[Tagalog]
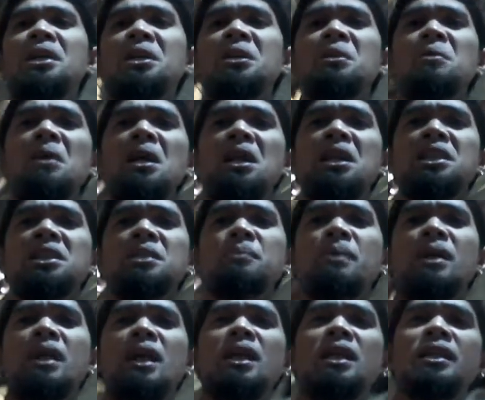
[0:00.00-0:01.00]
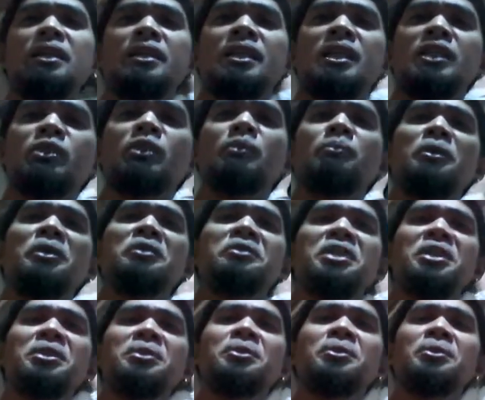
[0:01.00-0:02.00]
nagawali sa pangalan ni Kristo, pero ang
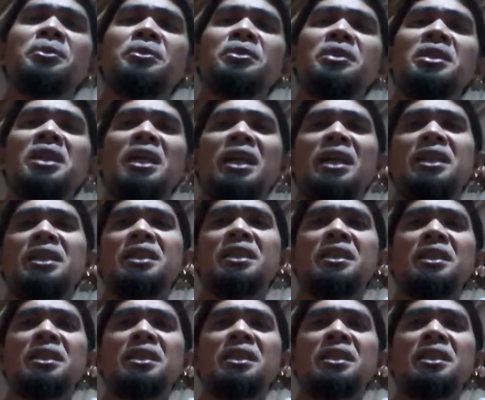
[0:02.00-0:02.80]
tinuo di ay